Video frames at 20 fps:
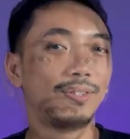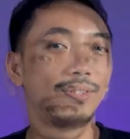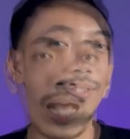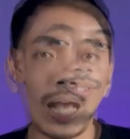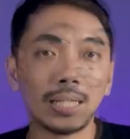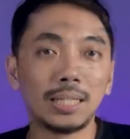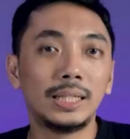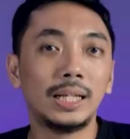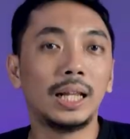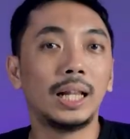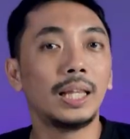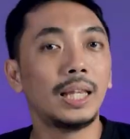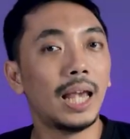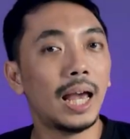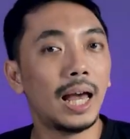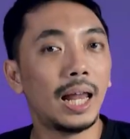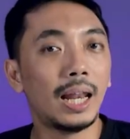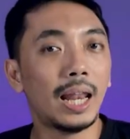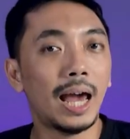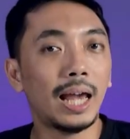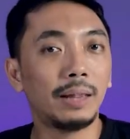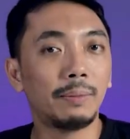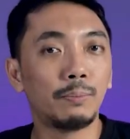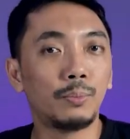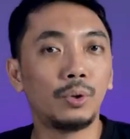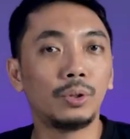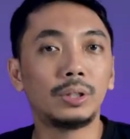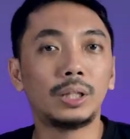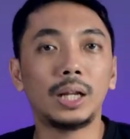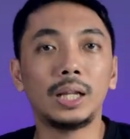Hasilnya light
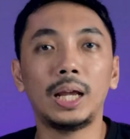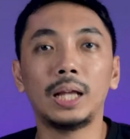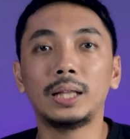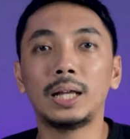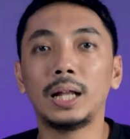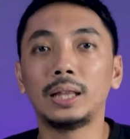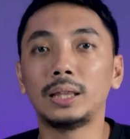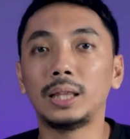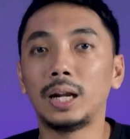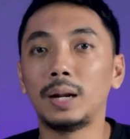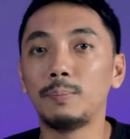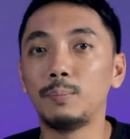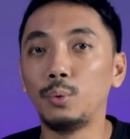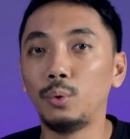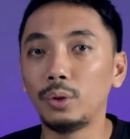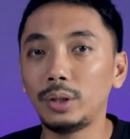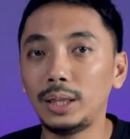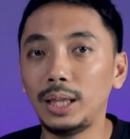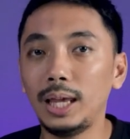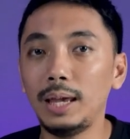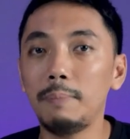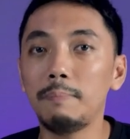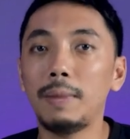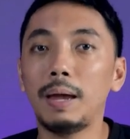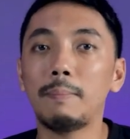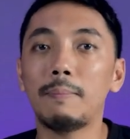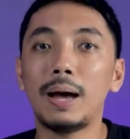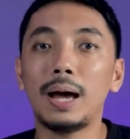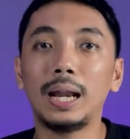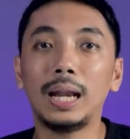mode ternyata terbukti
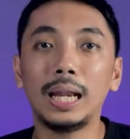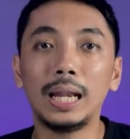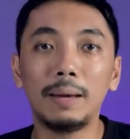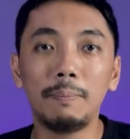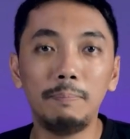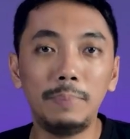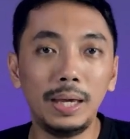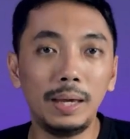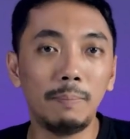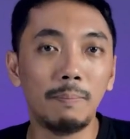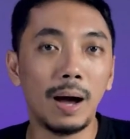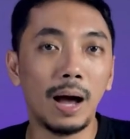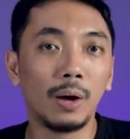memang lebih